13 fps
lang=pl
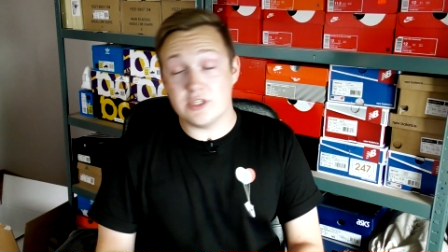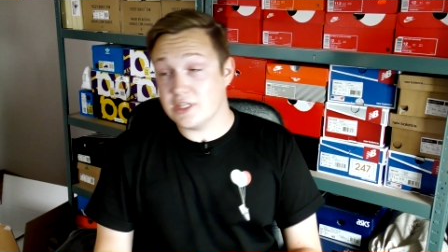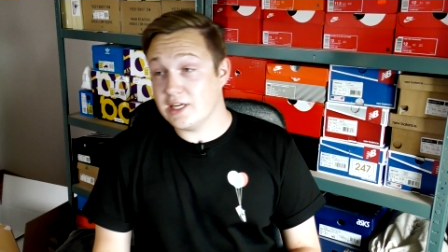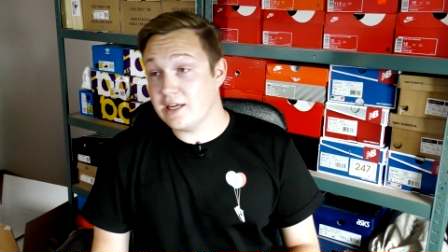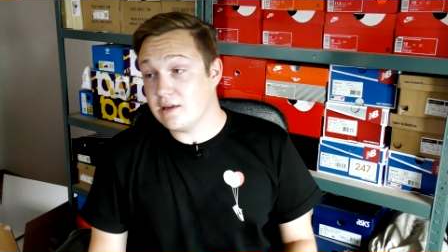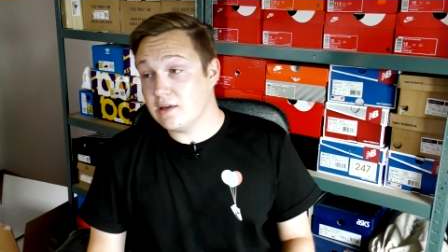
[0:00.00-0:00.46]

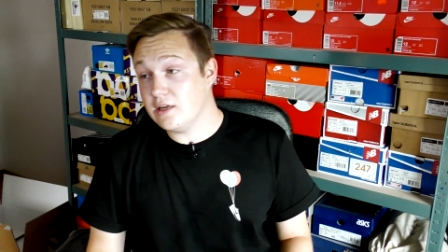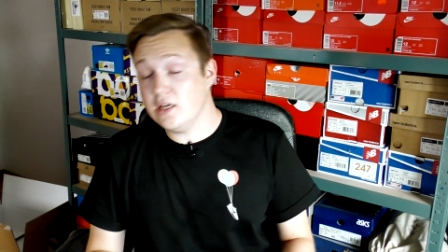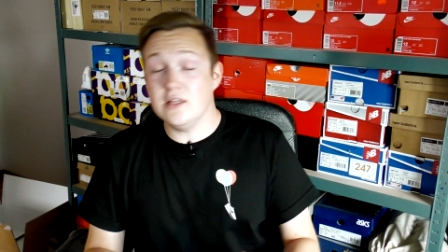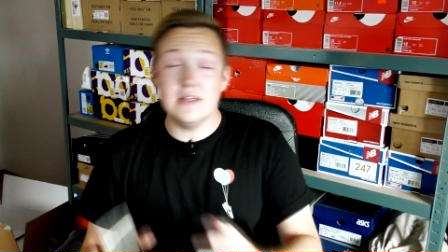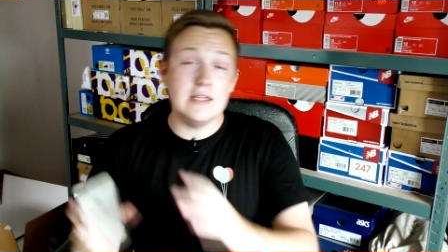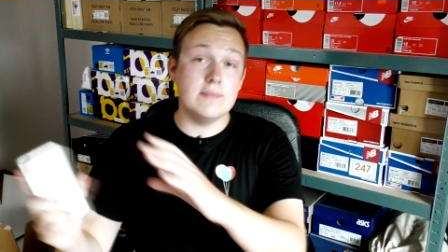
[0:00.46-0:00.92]
że
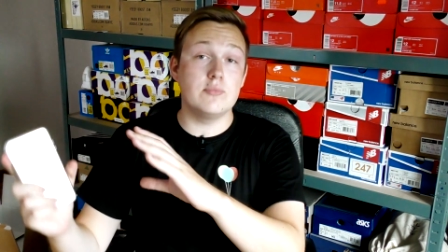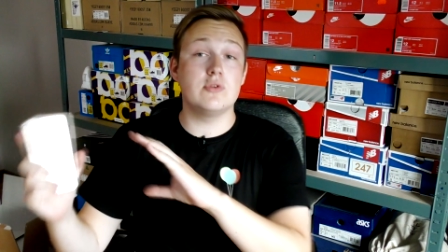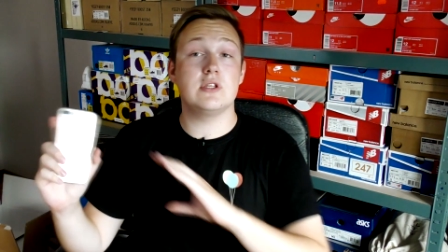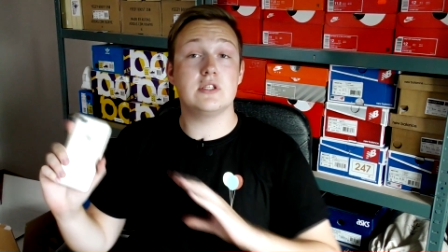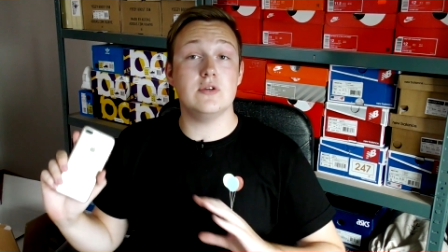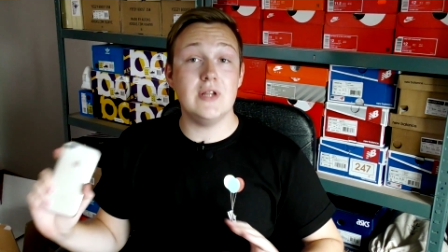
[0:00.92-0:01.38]
inne
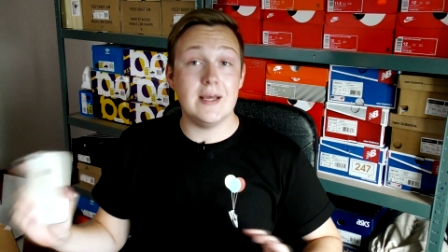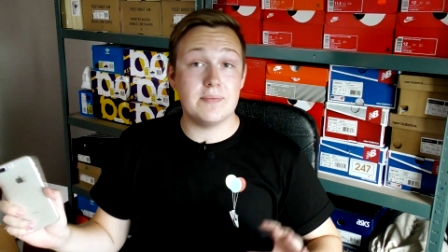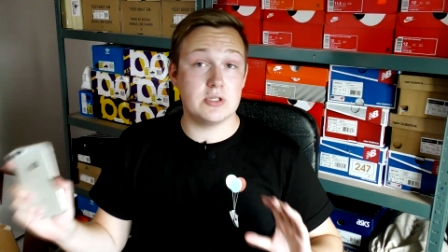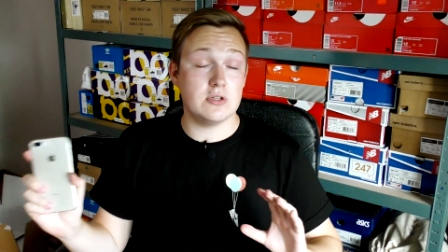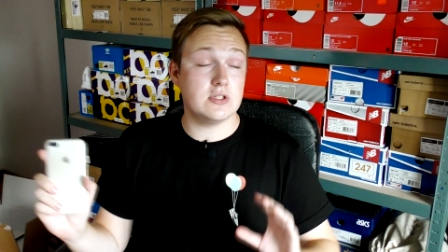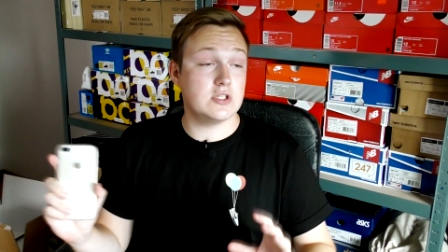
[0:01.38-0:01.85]
buty są
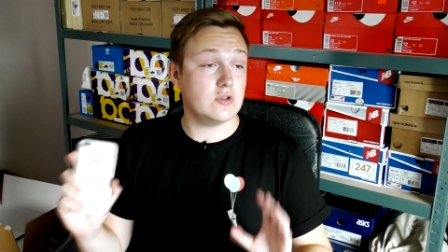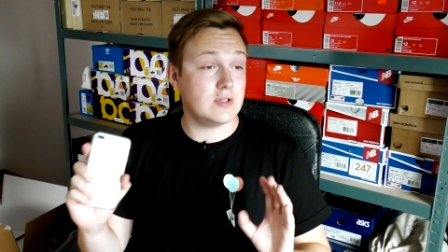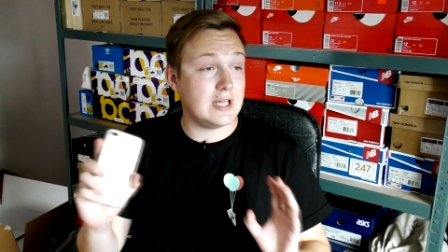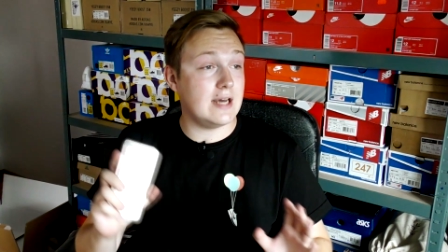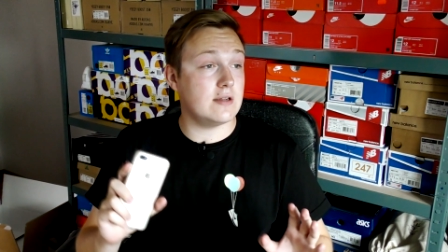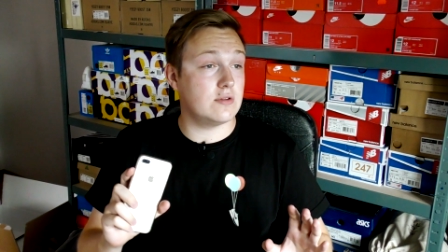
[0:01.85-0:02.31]
lepsze od
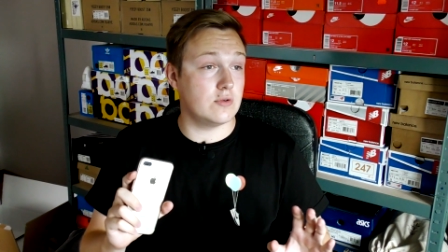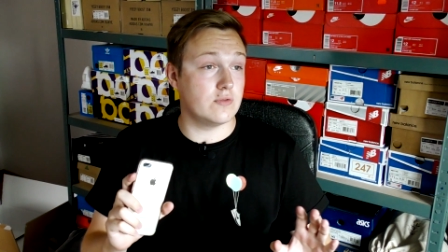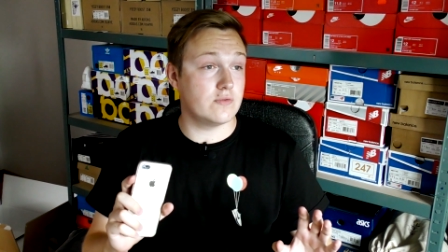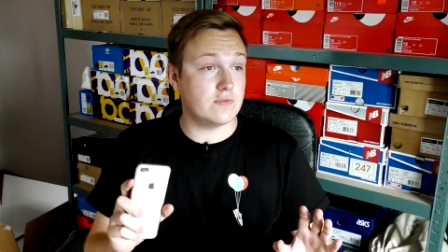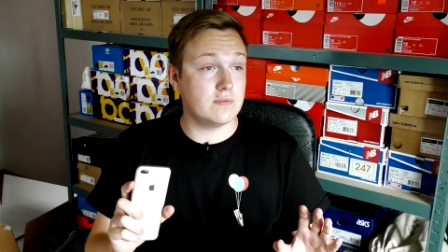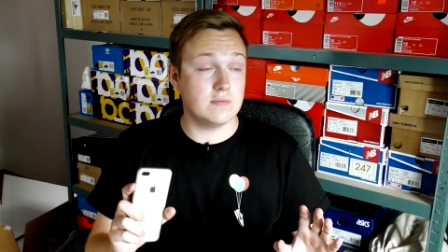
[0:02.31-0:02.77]
Sogdartu,